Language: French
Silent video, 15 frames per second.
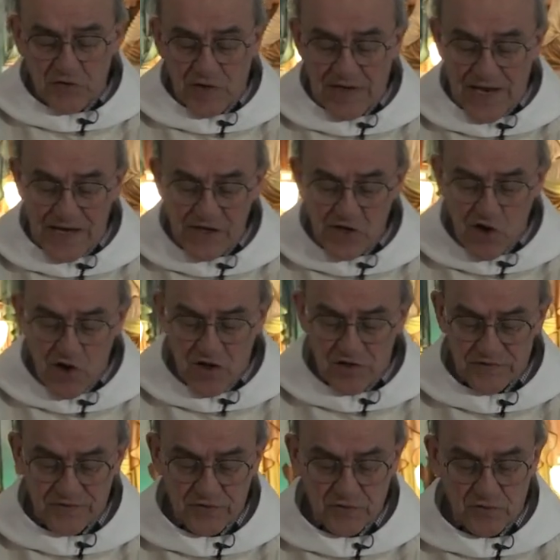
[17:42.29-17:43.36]
de
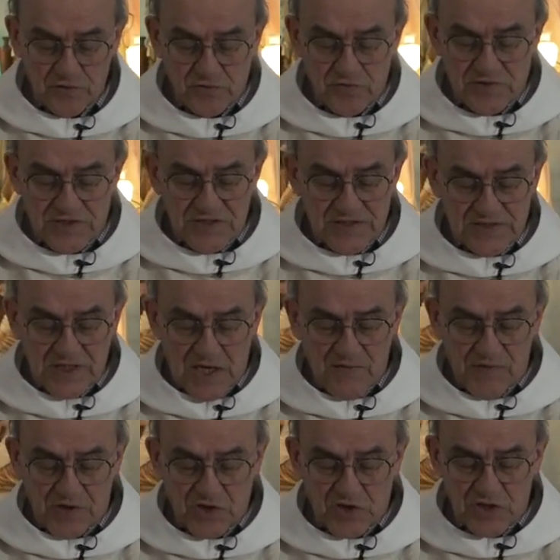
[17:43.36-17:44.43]
l'alliance que tu tisses
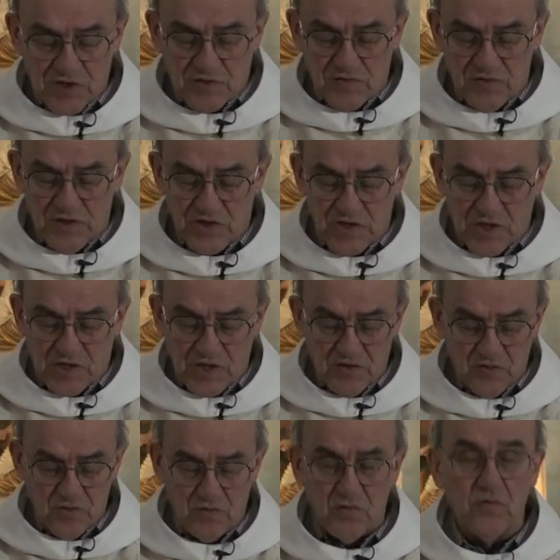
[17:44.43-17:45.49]
avec chacun et chacun
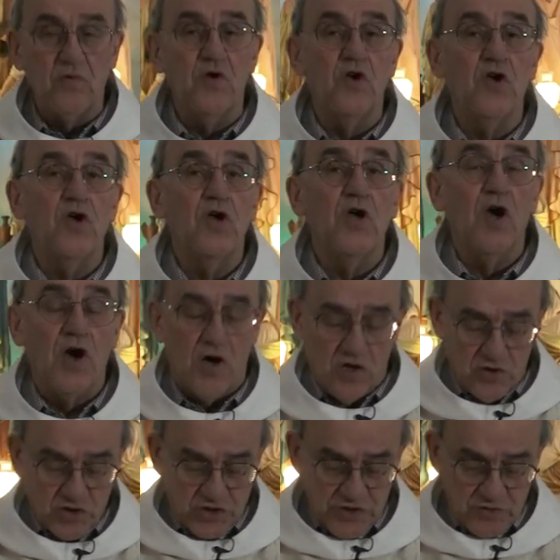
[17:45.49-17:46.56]
de nous
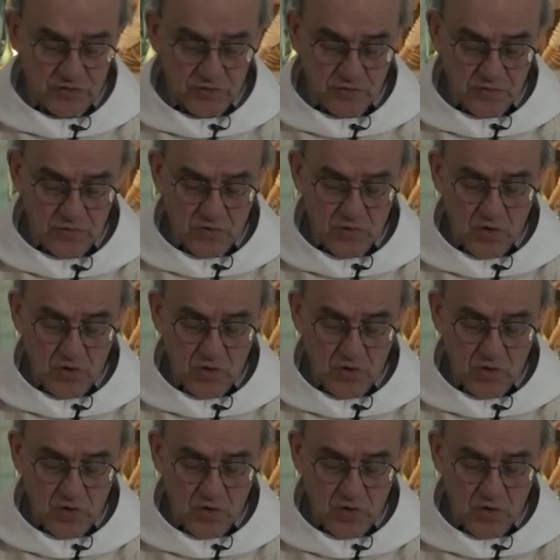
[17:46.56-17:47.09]
en Jésus,